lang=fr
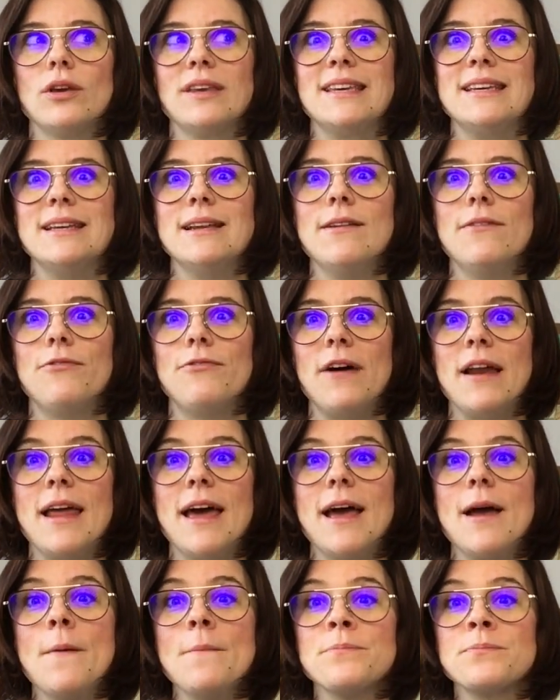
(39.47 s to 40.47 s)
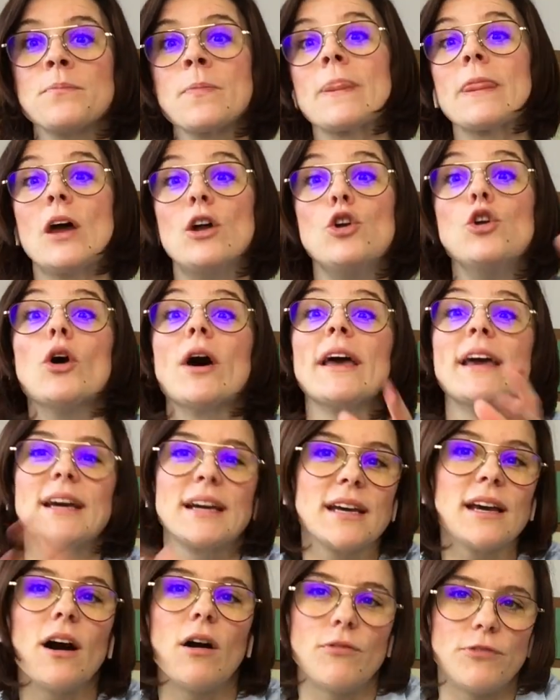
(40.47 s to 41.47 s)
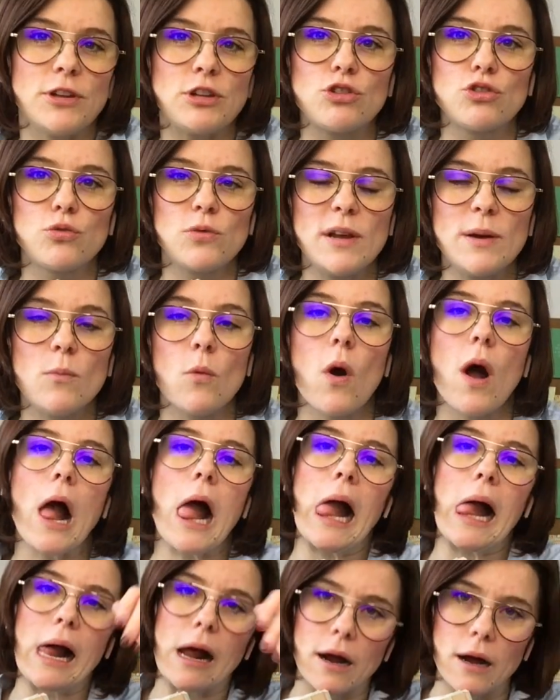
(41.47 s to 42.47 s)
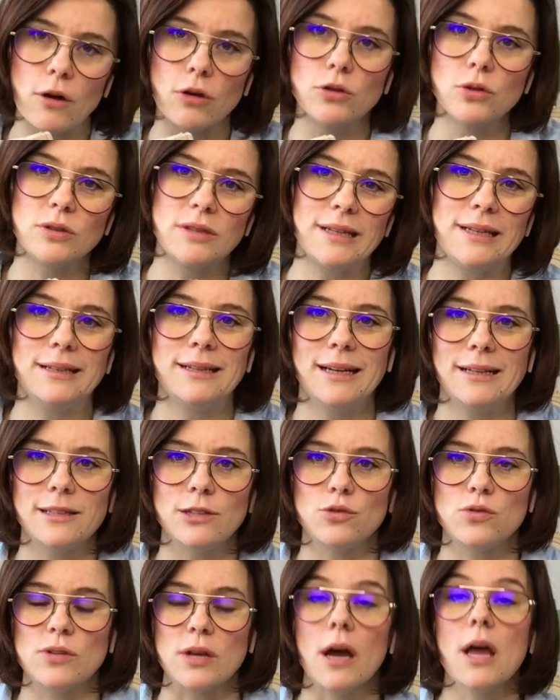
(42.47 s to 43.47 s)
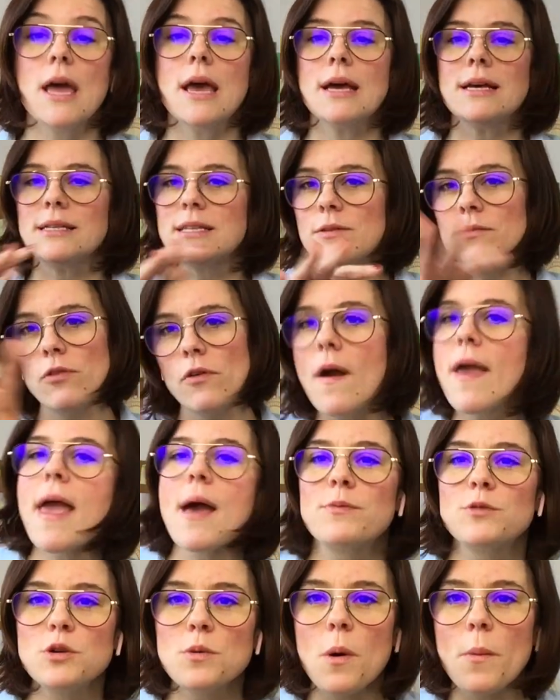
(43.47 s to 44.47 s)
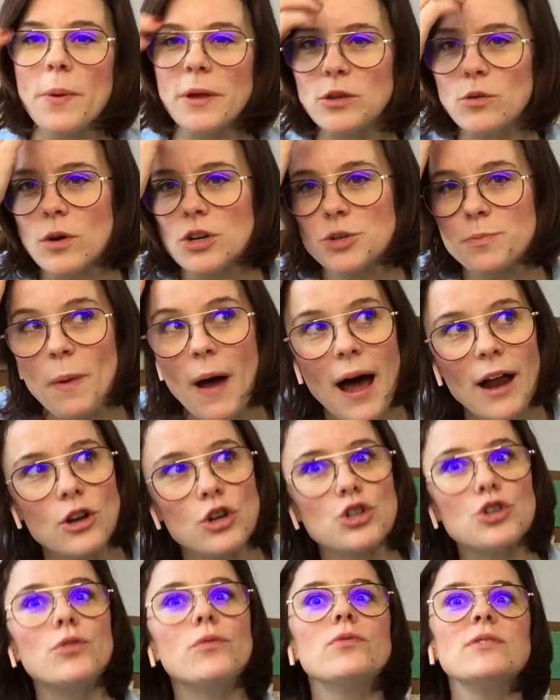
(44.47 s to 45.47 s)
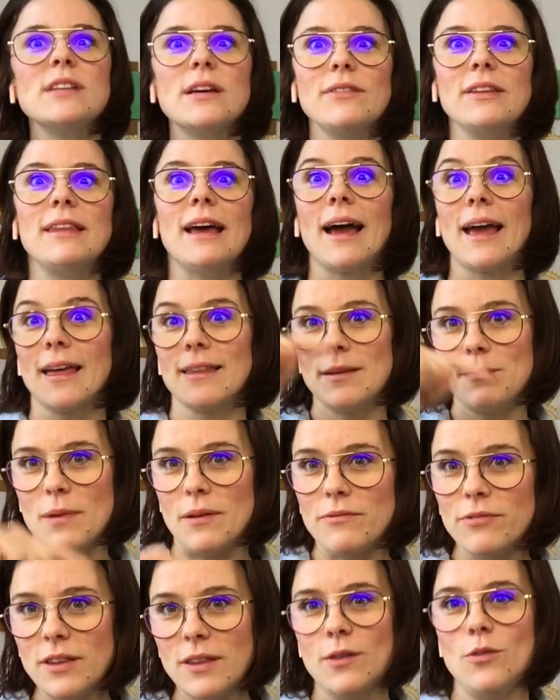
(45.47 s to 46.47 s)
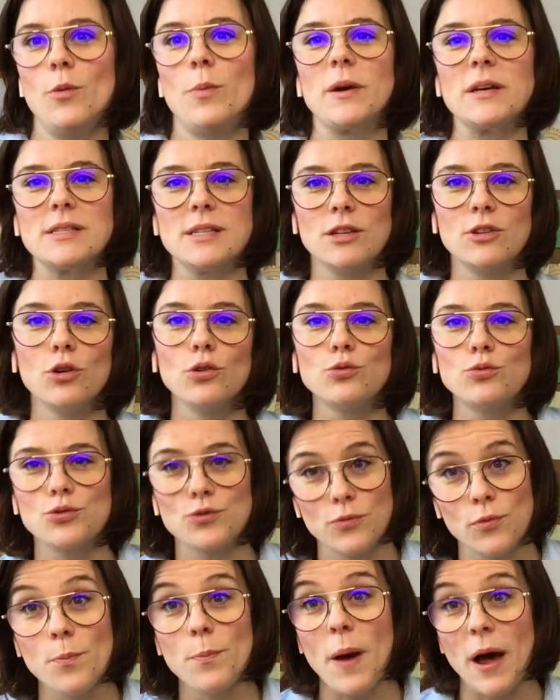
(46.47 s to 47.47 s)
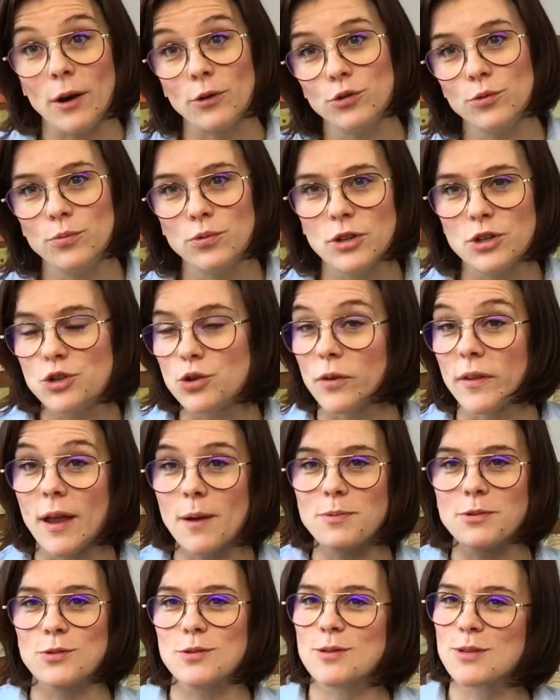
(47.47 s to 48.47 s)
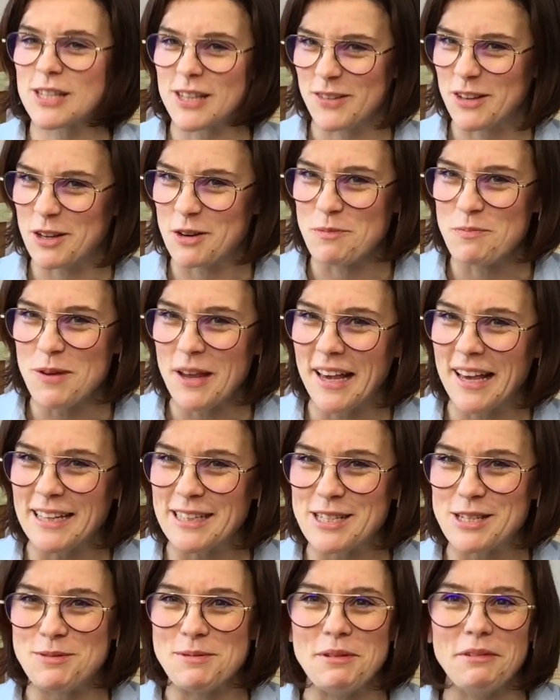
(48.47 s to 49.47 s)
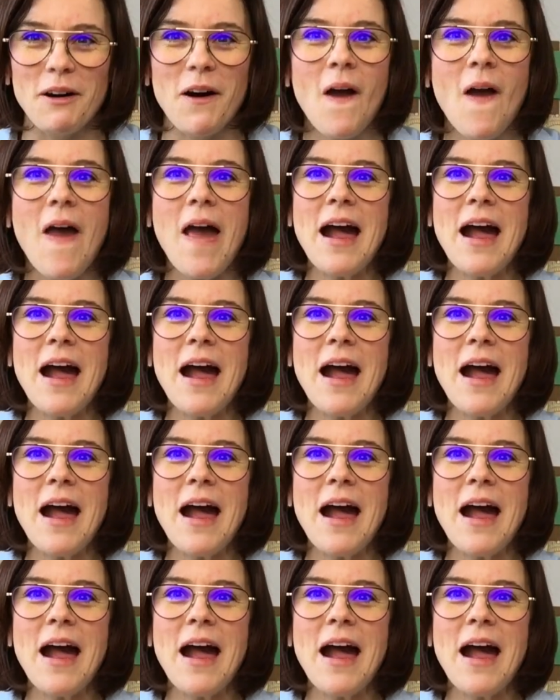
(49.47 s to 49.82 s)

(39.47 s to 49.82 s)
qu'il fallait le réécrire en fait tous les mois, renoter les dates et tout ça. Si vous voyez absolument pas de quoi je parle, je vous invite à regarder ma vidéo précédente où je vous parle du bullet journal parce que sinon ça va être compliqué de suivre